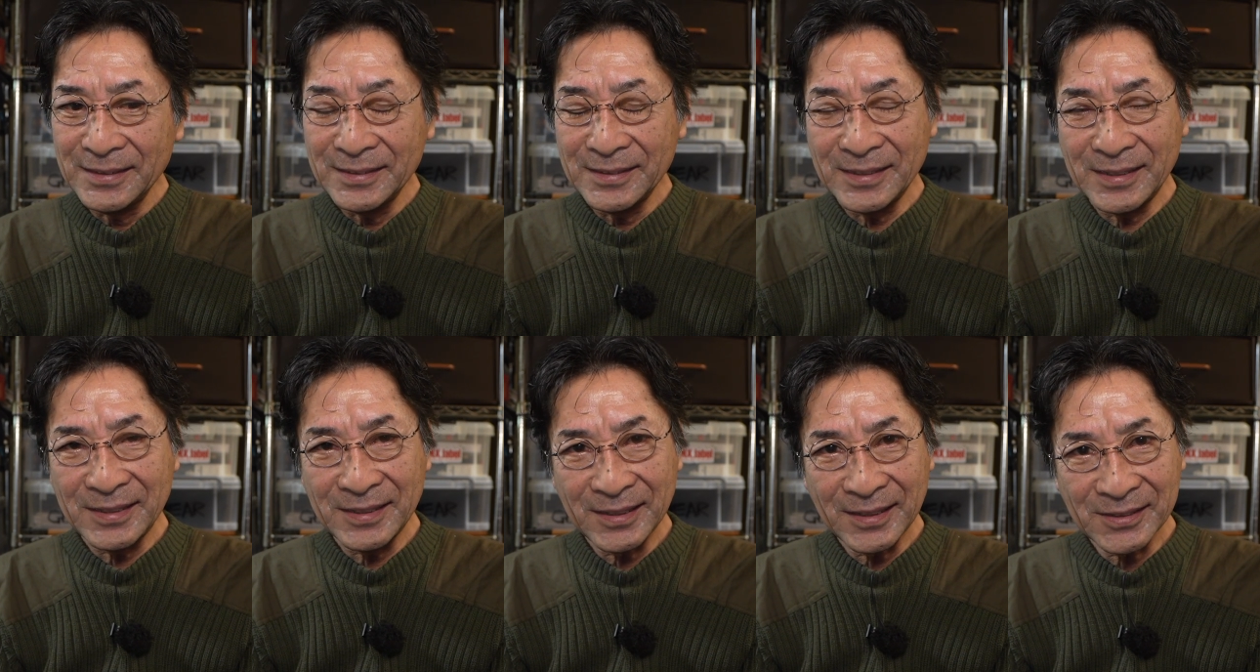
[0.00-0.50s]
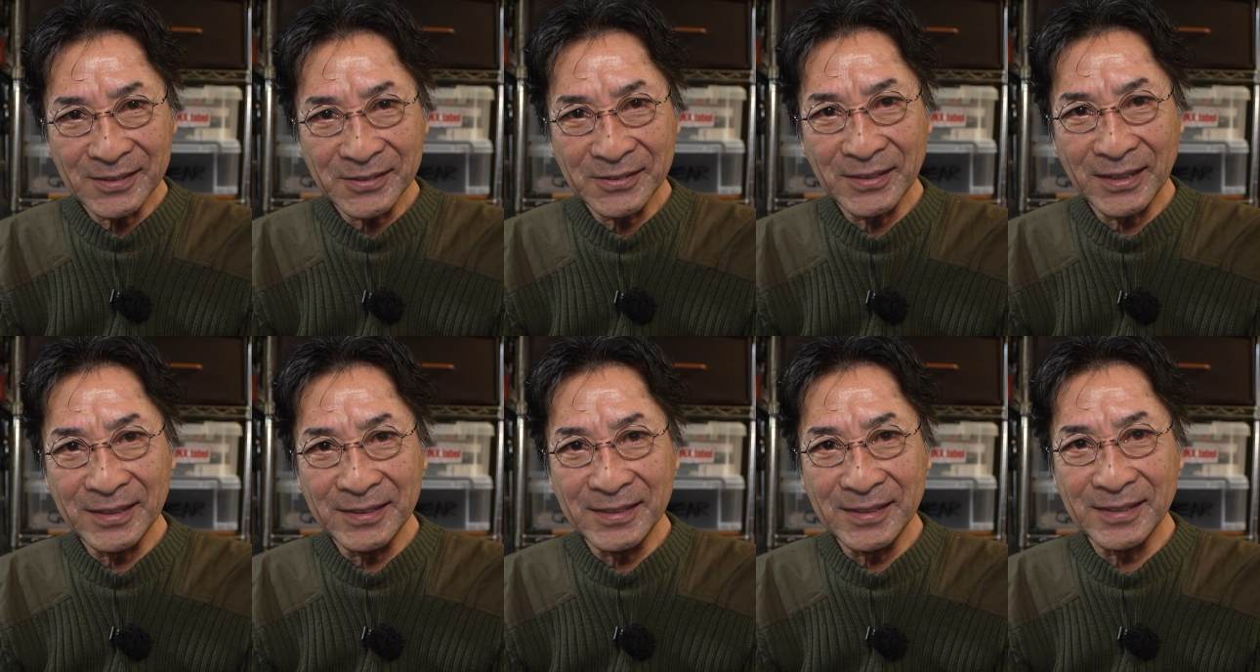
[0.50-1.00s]
4月ぐ
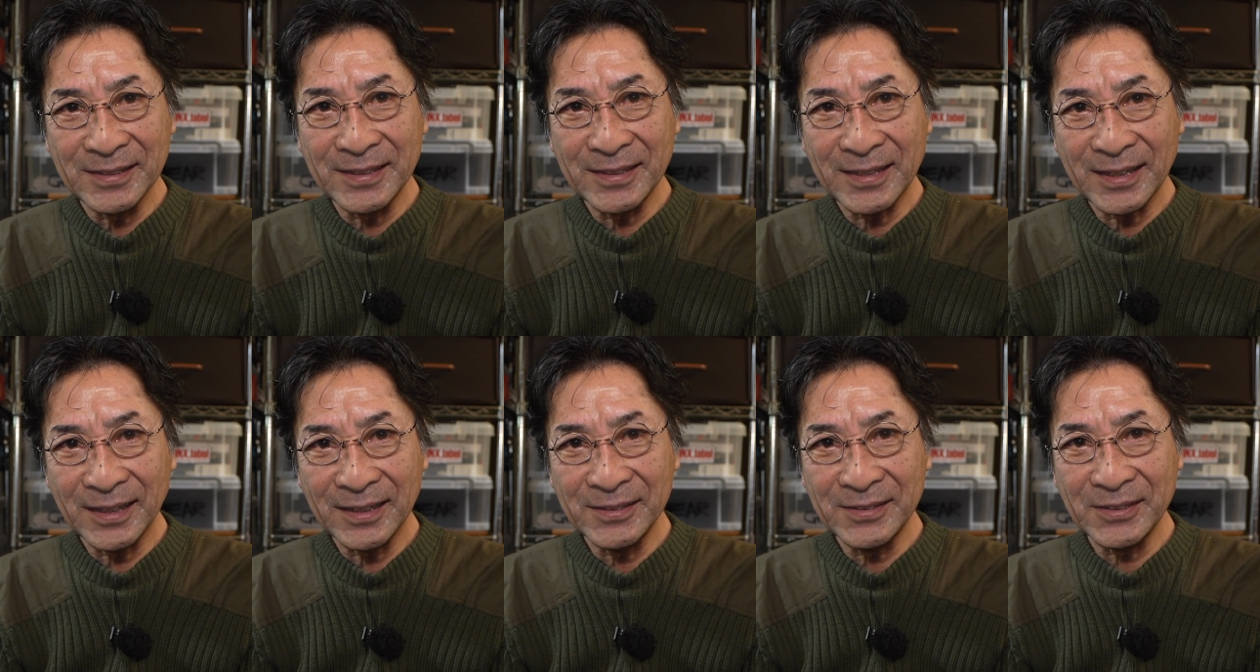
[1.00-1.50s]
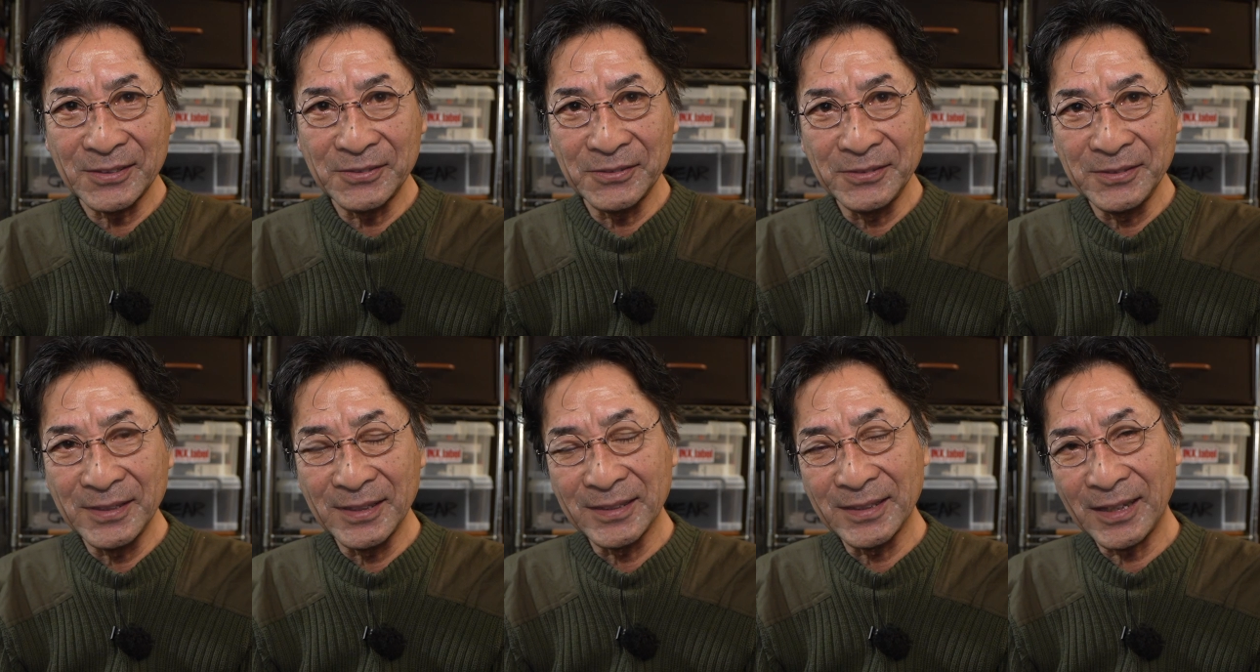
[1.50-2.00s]
らいには出来上がってく
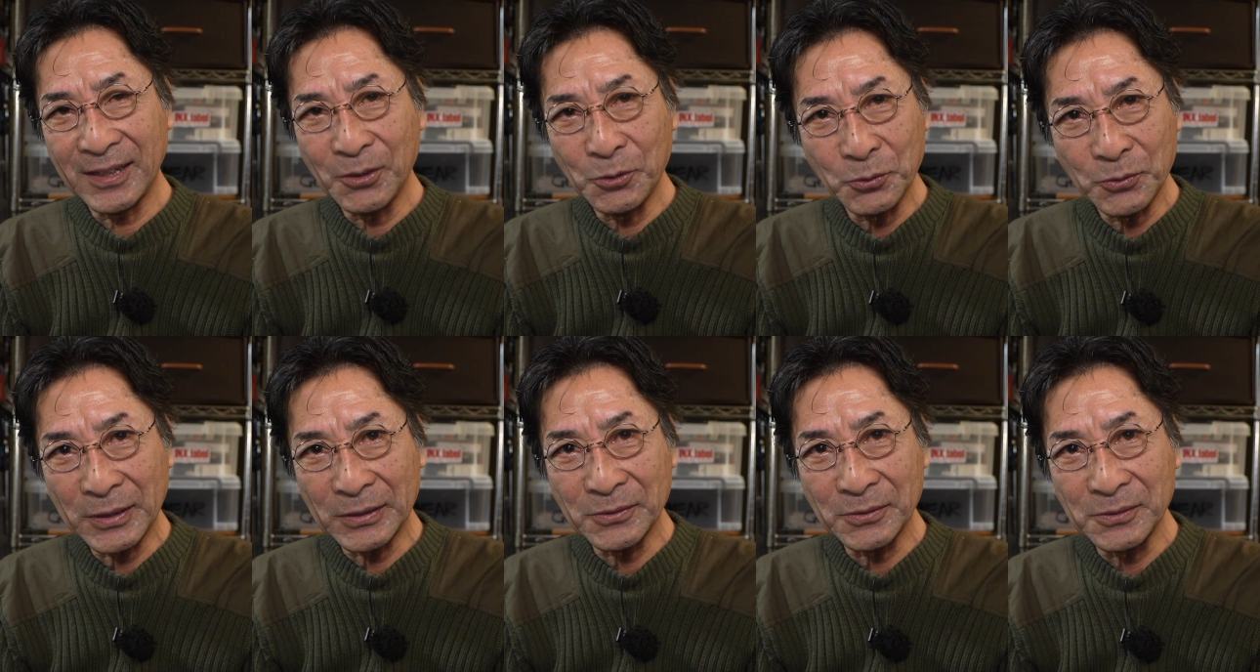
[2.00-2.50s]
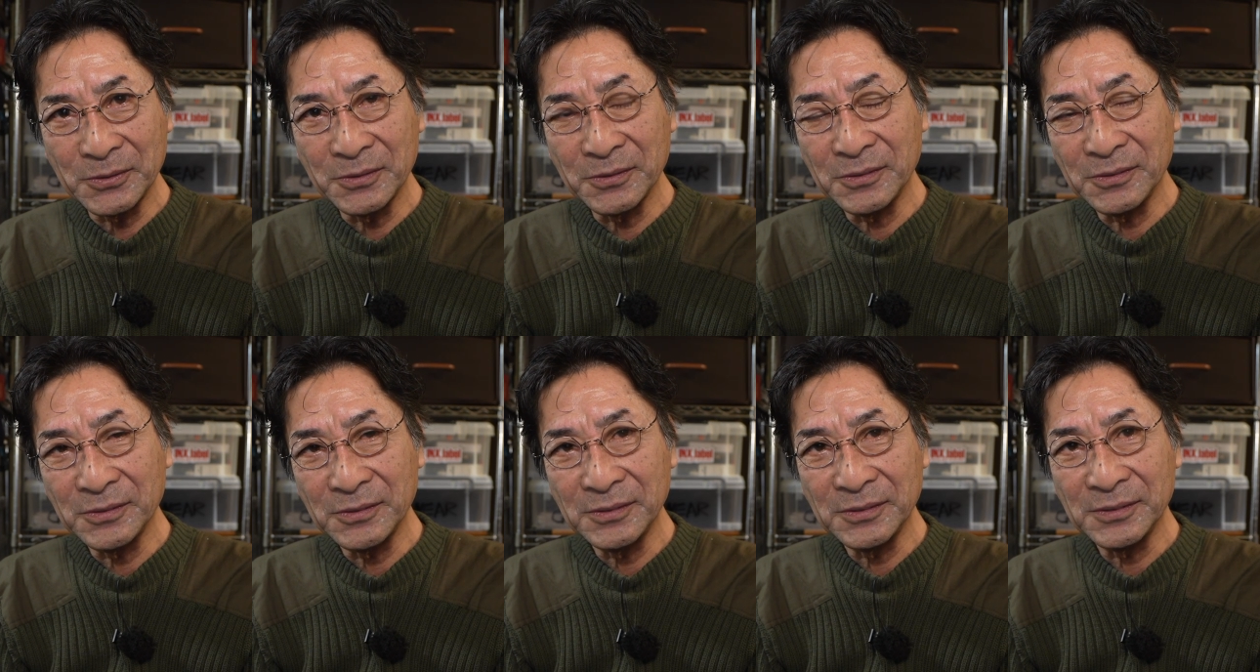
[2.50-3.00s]
るんではなかろうかとい
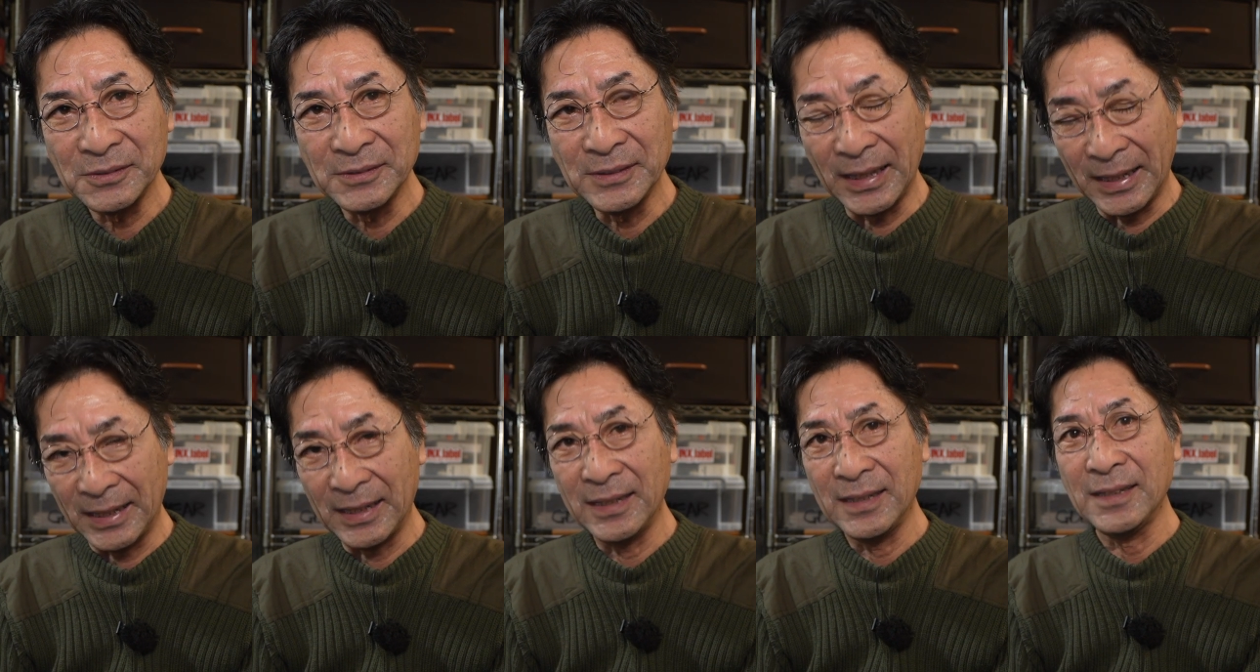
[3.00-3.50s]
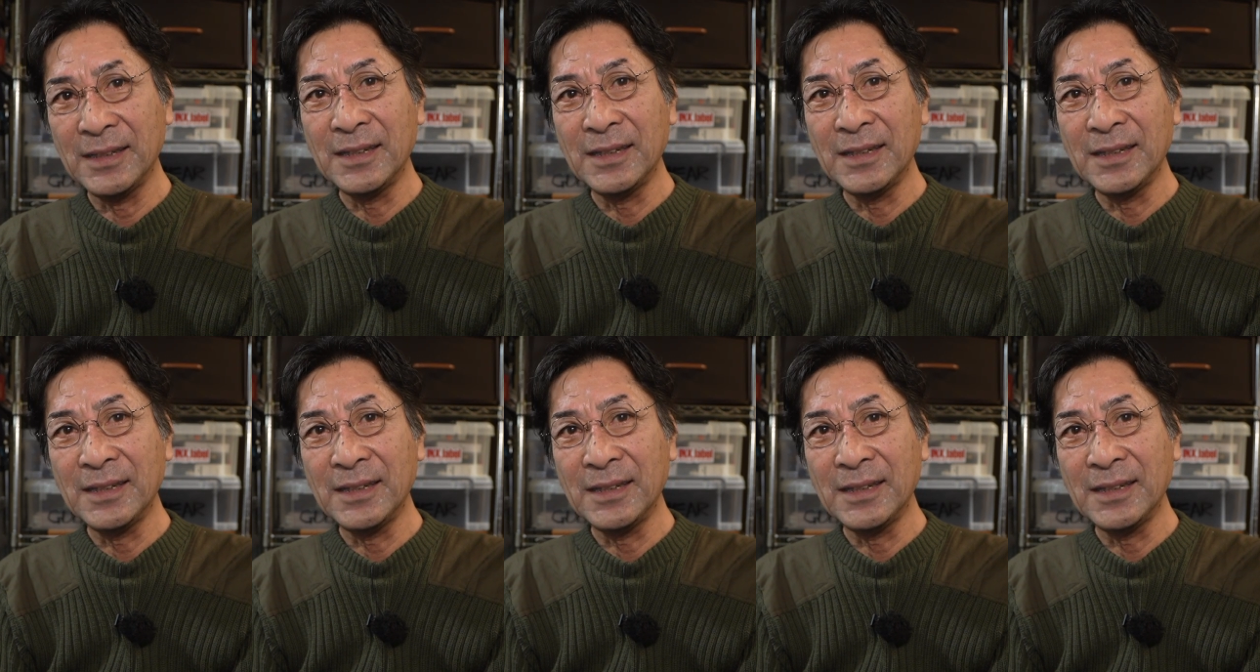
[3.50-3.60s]
うね